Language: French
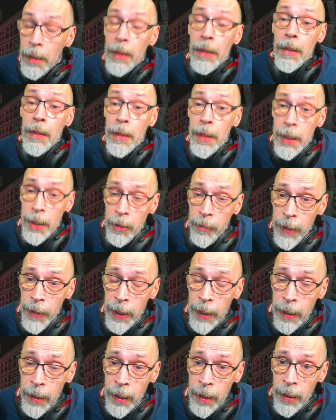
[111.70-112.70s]

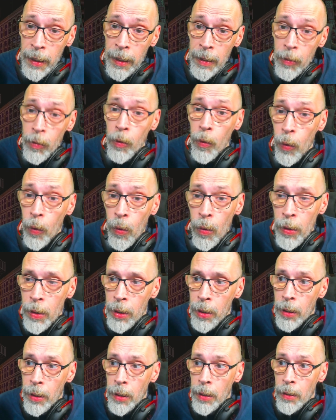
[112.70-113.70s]
120 euros
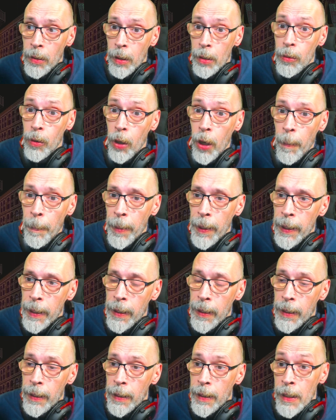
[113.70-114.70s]
en Europe
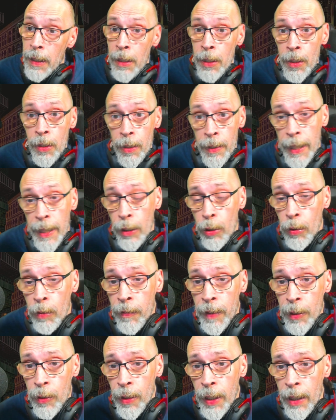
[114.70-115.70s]

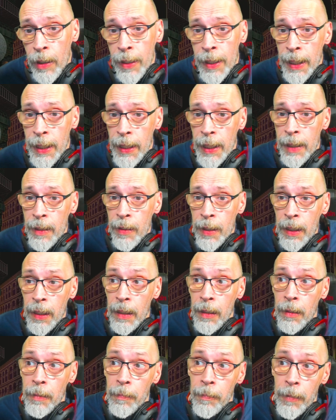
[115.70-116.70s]
80 dollars aux États-Unis
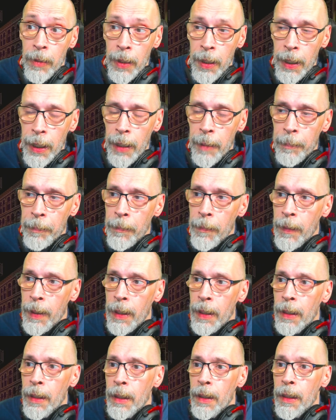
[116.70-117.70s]
Ok.
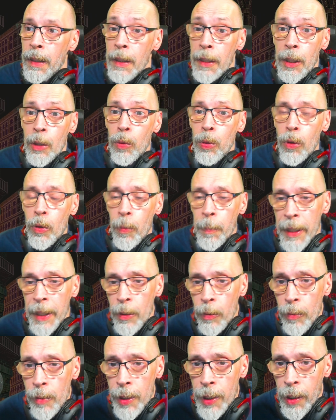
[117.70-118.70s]
Il coûte combien
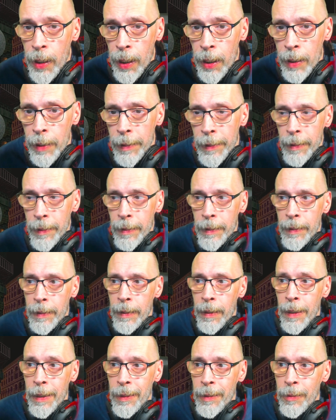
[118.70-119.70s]
ton socle
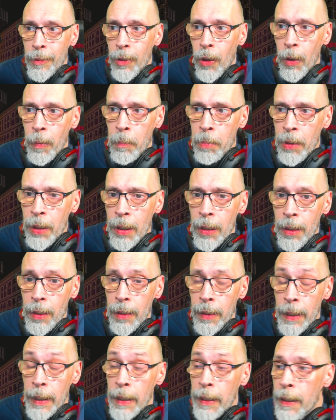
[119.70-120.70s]
30 boules
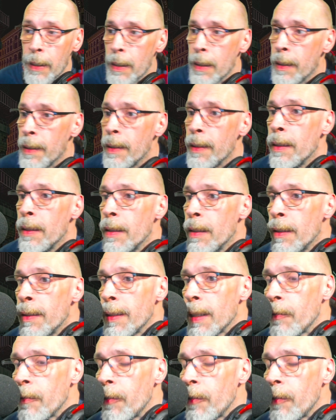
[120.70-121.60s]
Ça te fait